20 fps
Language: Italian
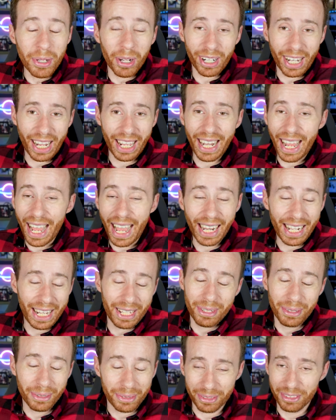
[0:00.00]
mio canale
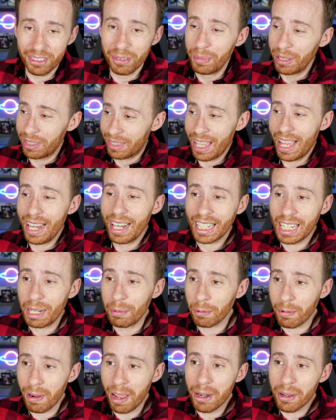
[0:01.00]
YouTube,
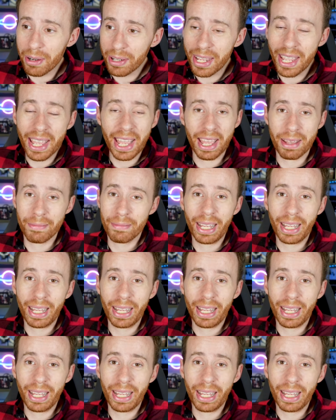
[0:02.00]
Telegram, quello che è,